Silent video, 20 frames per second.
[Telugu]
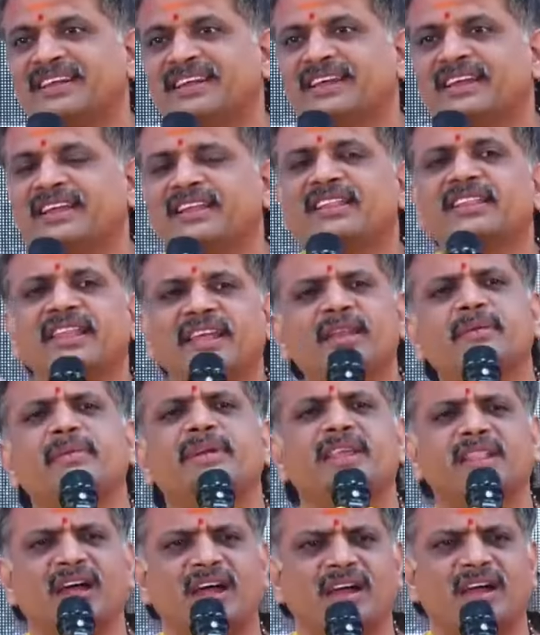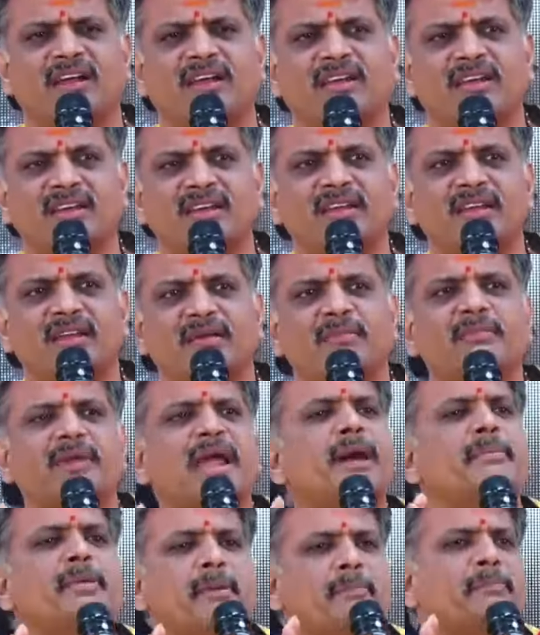దీని మీద మీ
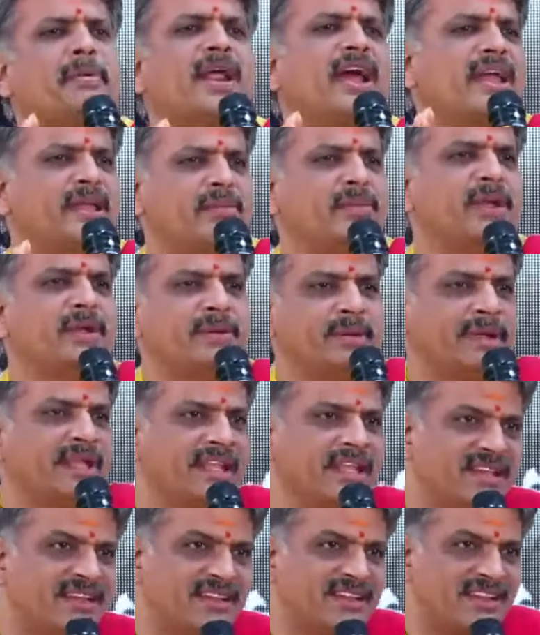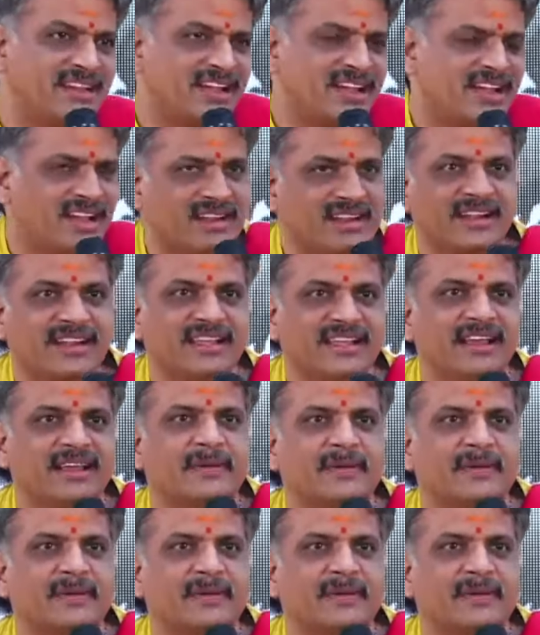అభిప్రాయం ఏమిటి అని అడిగారు